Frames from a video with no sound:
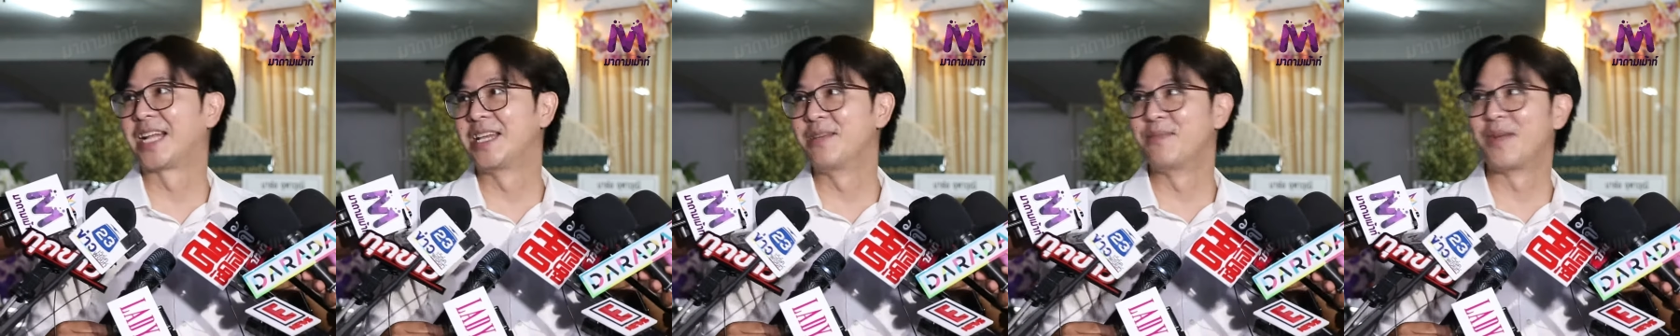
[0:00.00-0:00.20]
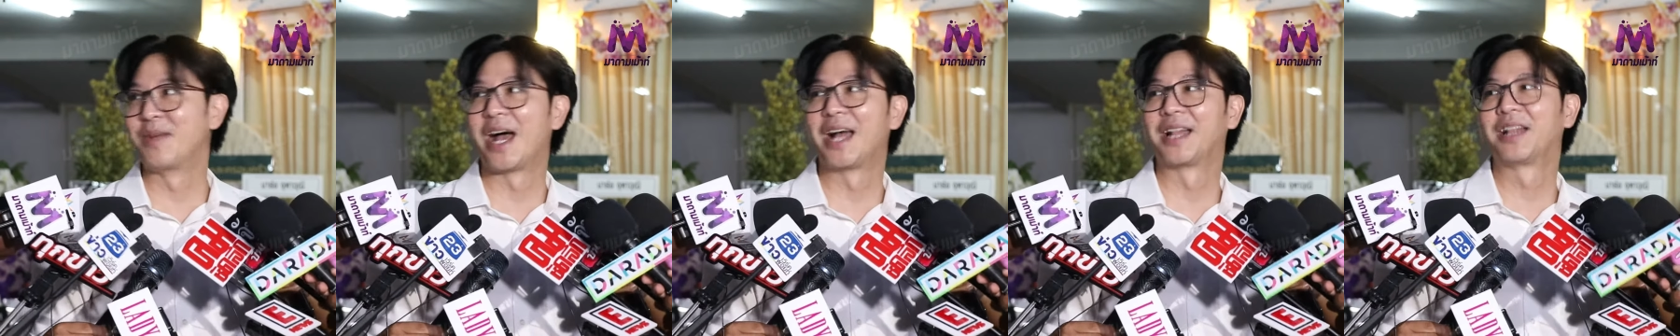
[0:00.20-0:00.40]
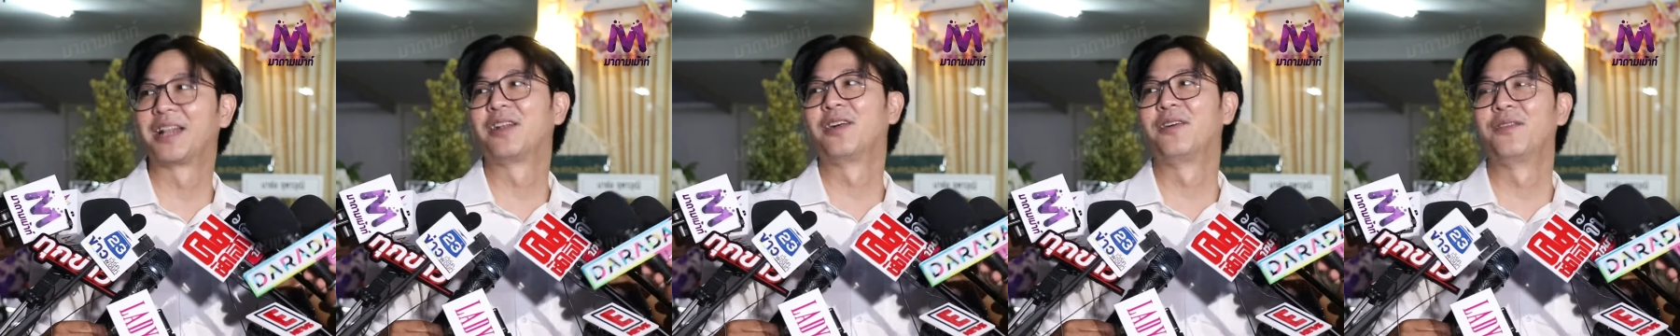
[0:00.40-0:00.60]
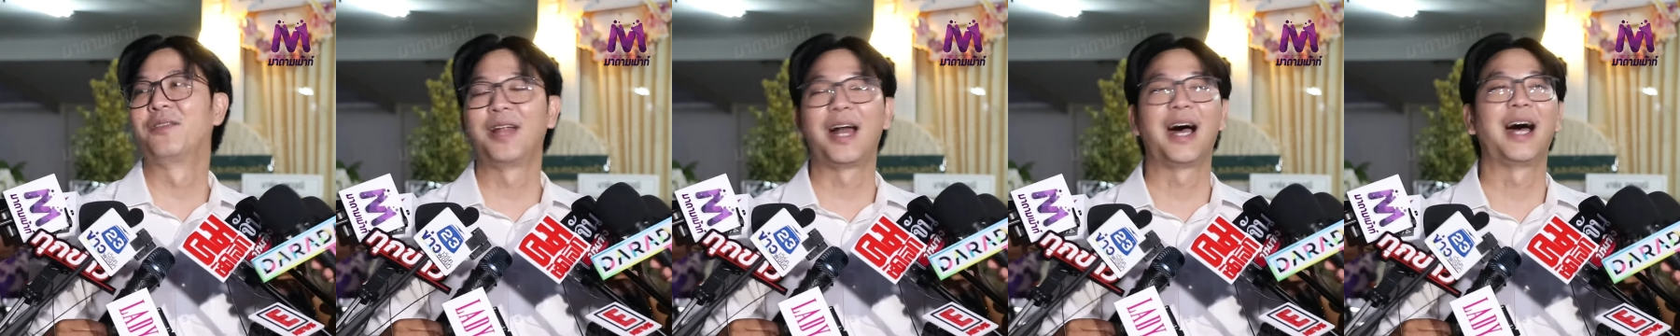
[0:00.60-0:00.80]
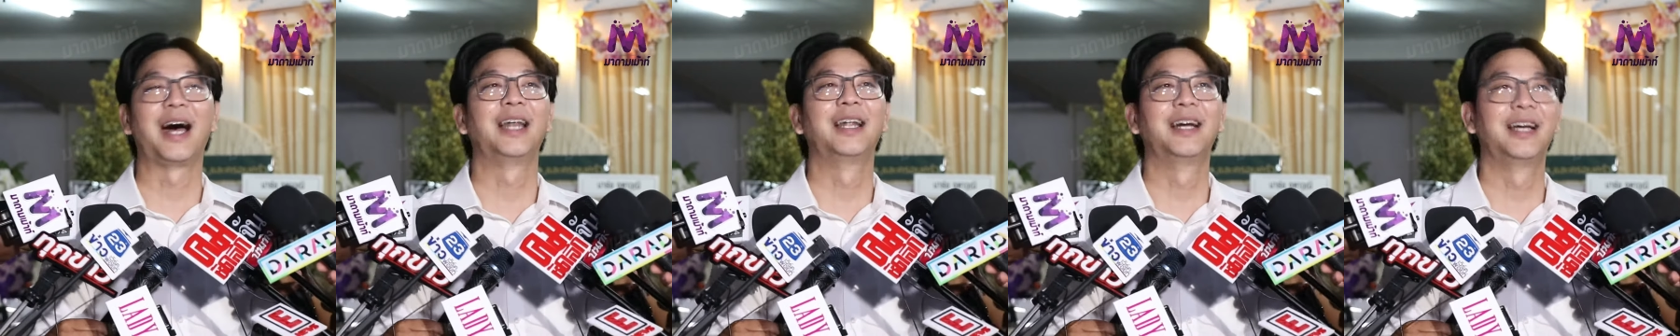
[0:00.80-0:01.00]
ทีมงานตลอดเว
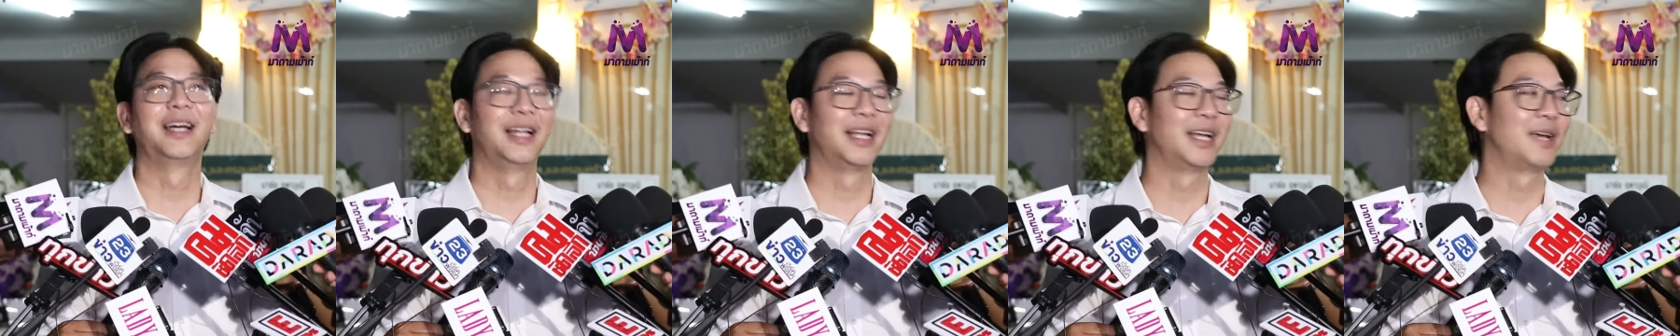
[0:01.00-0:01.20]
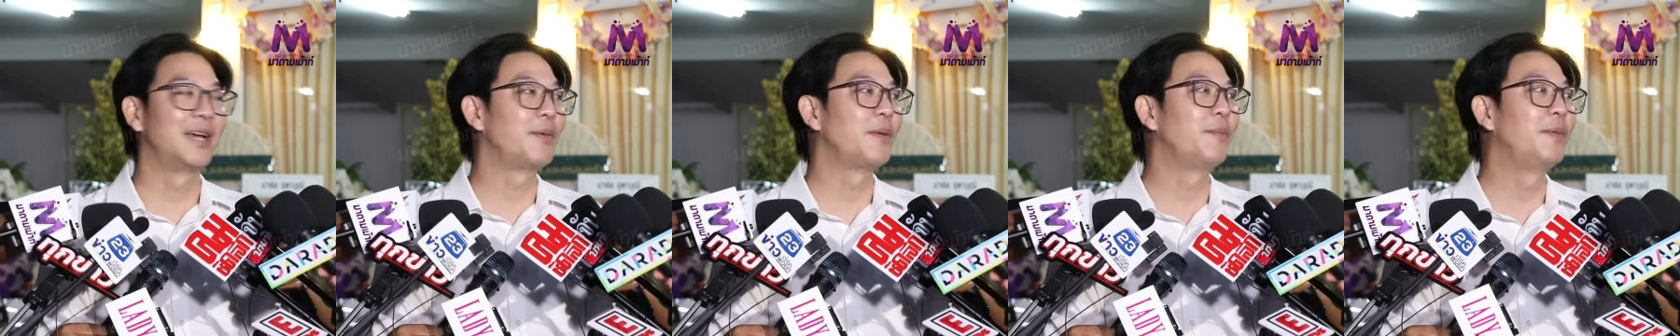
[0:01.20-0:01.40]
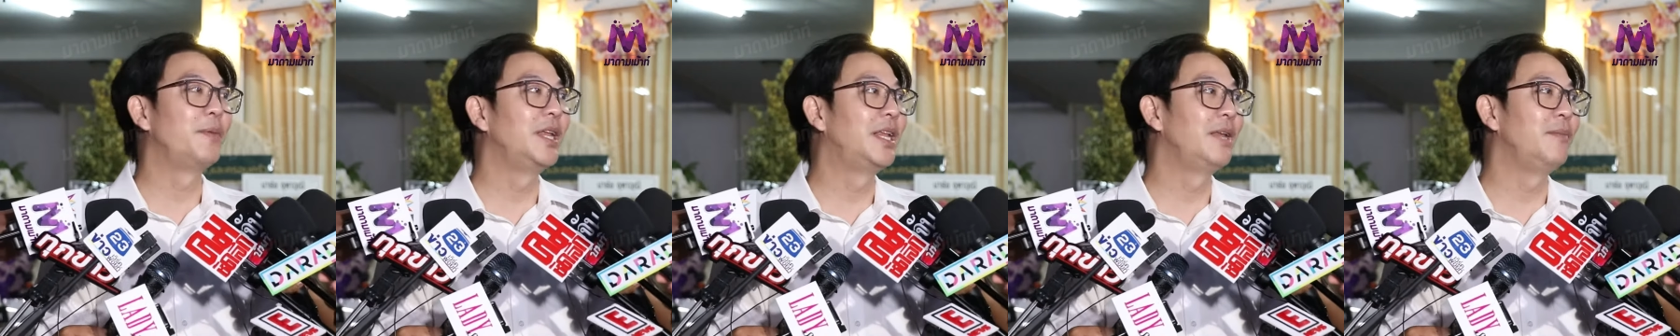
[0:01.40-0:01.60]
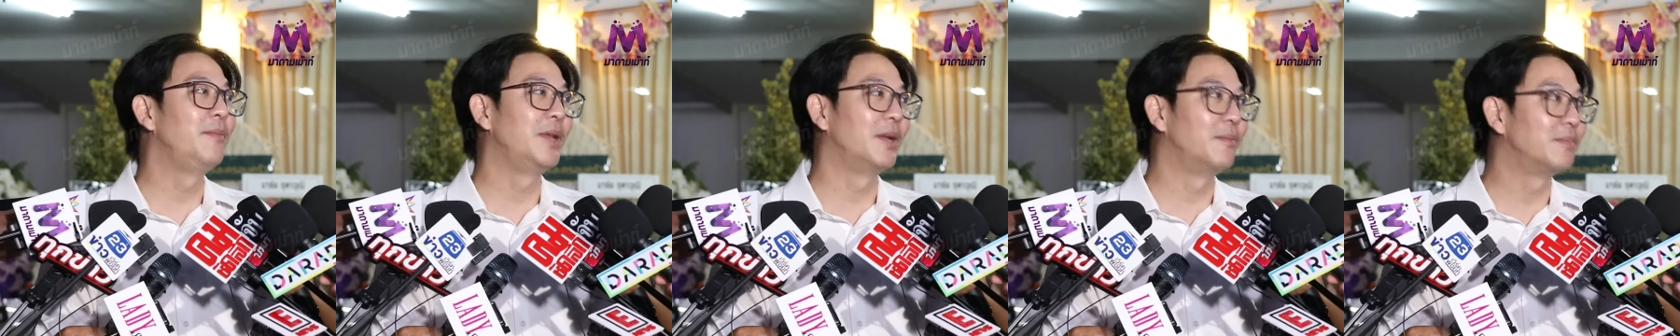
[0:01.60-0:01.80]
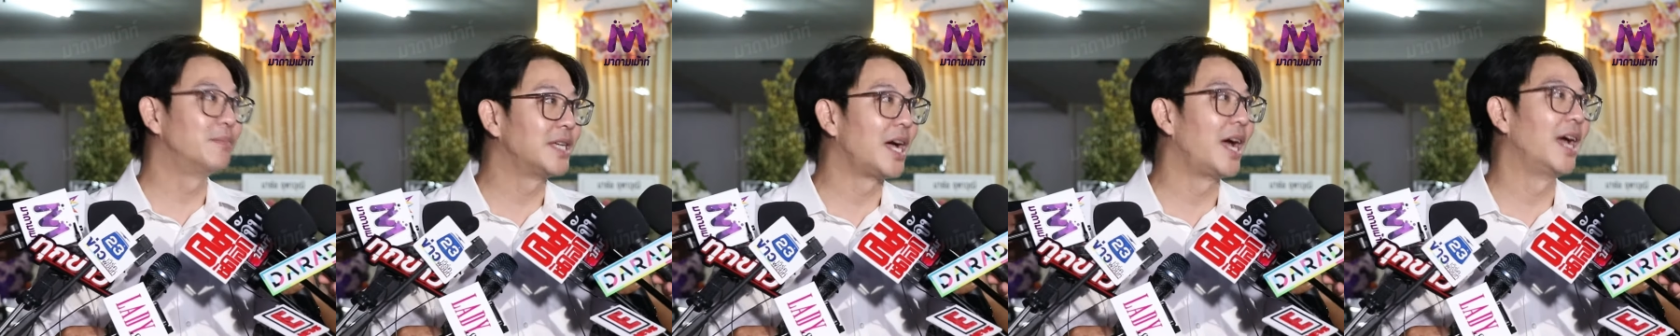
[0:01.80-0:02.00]
ลาเลยอย่างเงี้ยเป็นพี่ที่มี
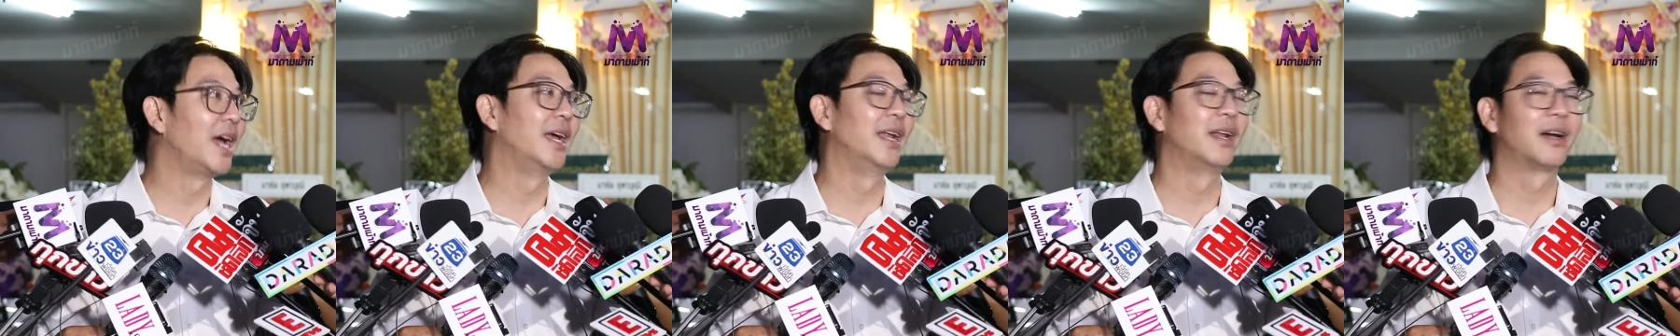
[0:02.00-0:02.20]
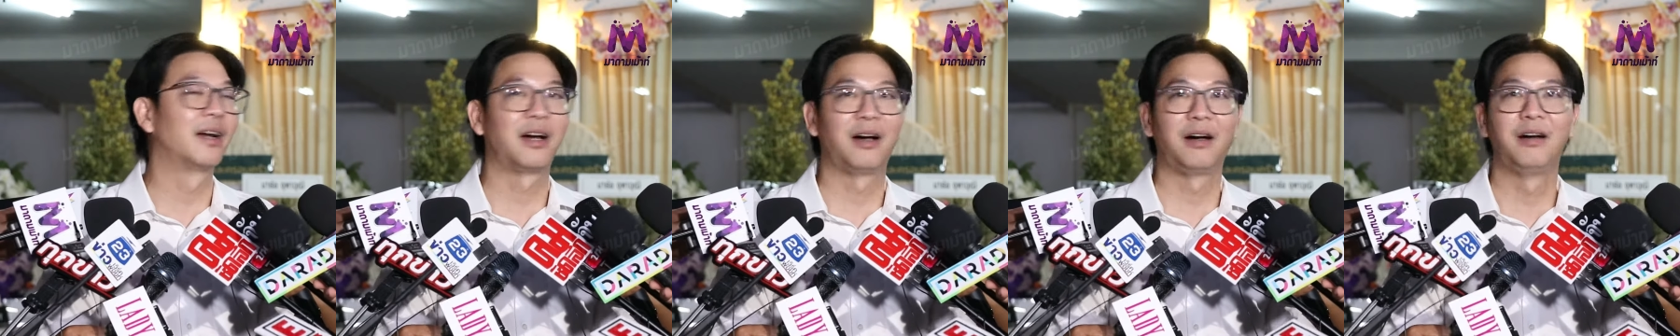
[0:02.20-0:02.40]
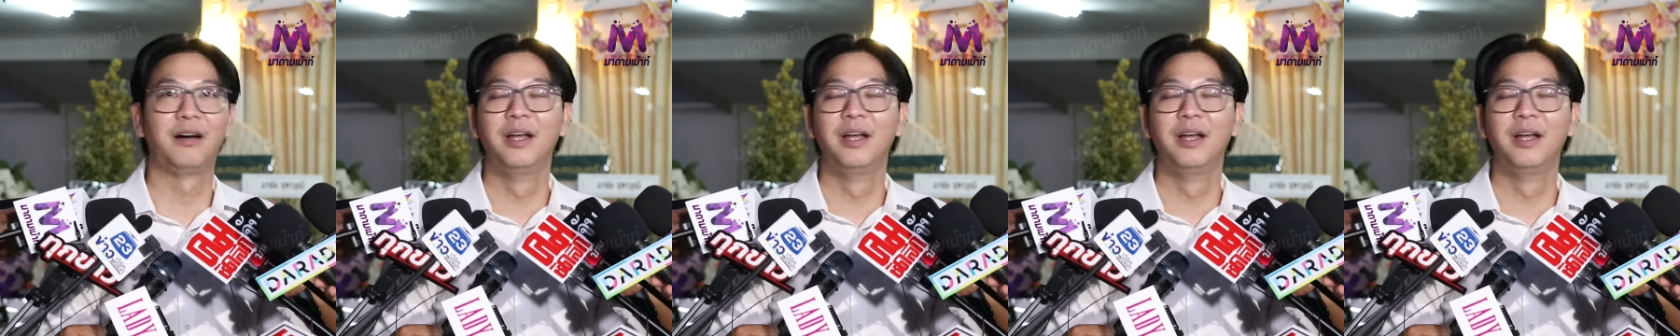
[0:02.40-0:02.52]
น้ำใจแล้วก็